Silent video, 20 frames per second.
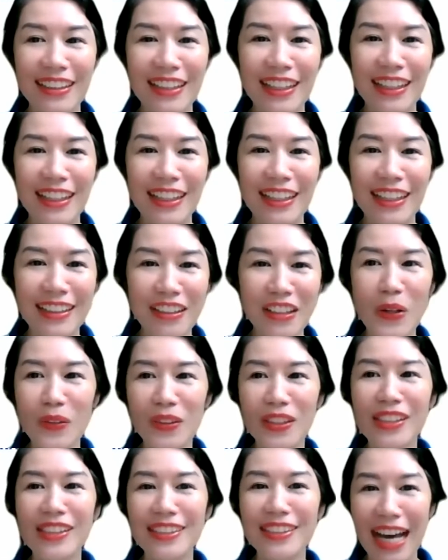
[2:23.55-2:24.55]
à,
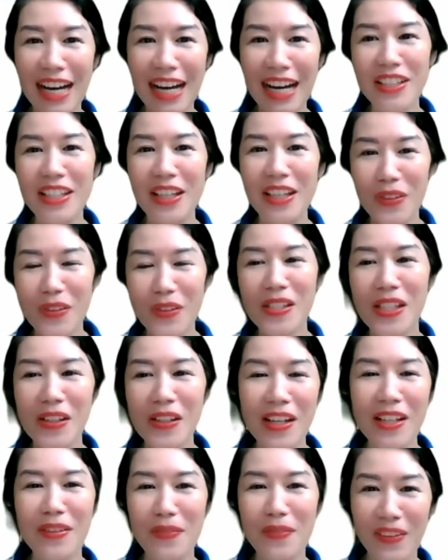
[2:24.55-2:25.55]
nhiều tương tác với nhau chút
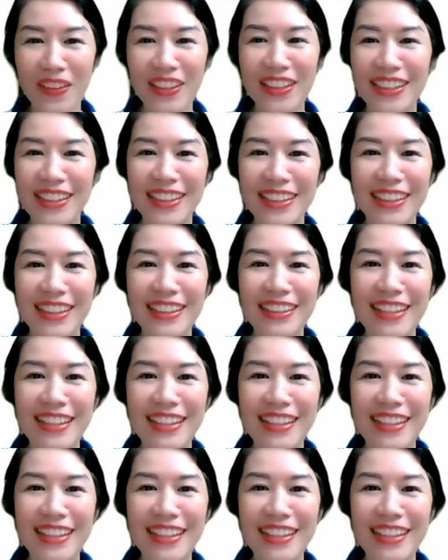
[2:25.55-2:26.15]
xíu ha nha mọi người